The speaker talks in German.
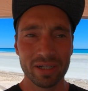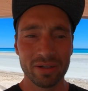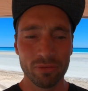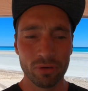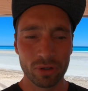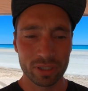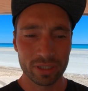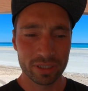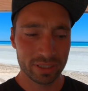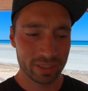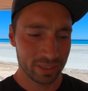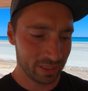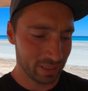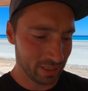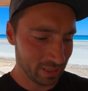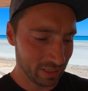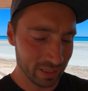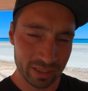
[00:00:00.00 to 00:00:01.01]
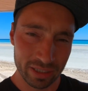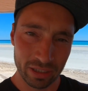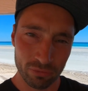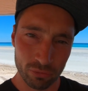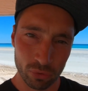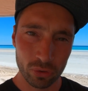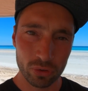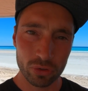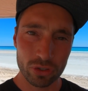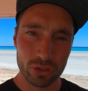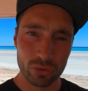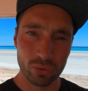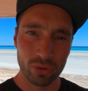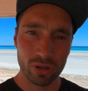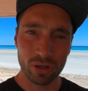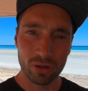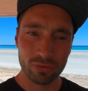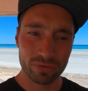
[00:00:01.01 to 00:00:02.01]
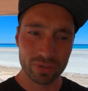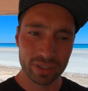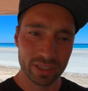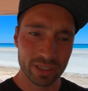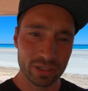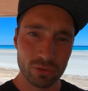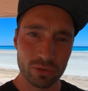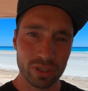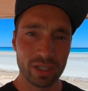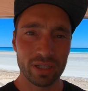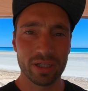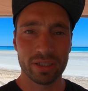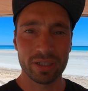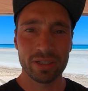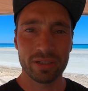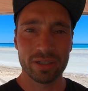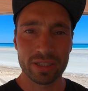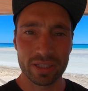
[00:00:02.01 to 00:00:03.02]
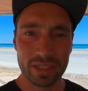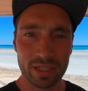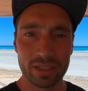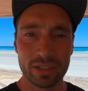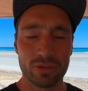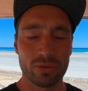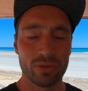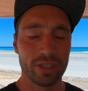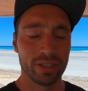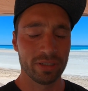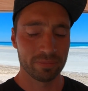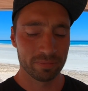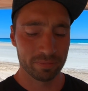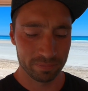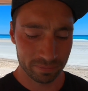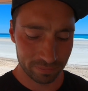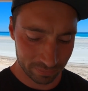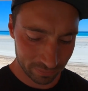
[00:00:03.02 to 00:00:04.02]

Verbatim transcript: wirklich den Fokus nur auf die zu deklarierenden Sachen zu lenken.